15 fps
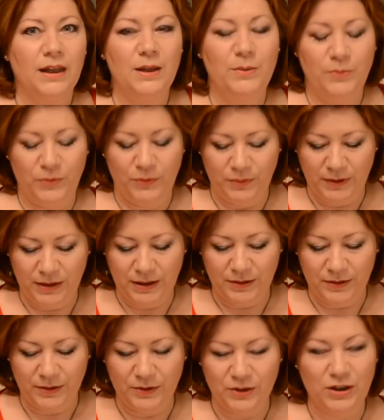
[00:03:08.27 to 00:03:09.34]
Et puis, je
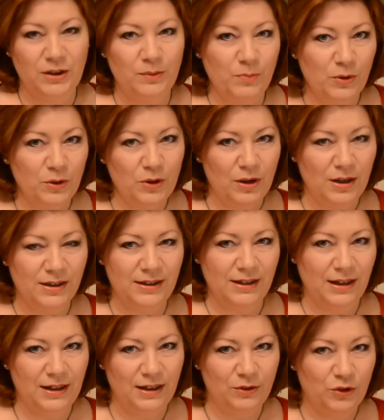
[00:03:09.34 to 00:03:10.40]
euh, je l'ai pas encore
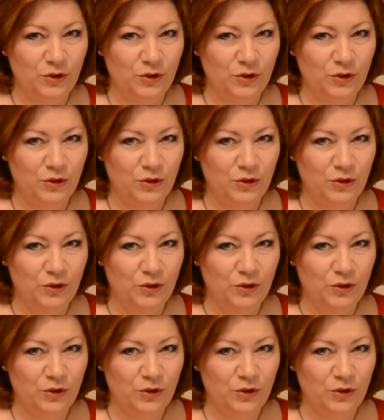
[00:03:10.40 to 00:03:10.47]
installé.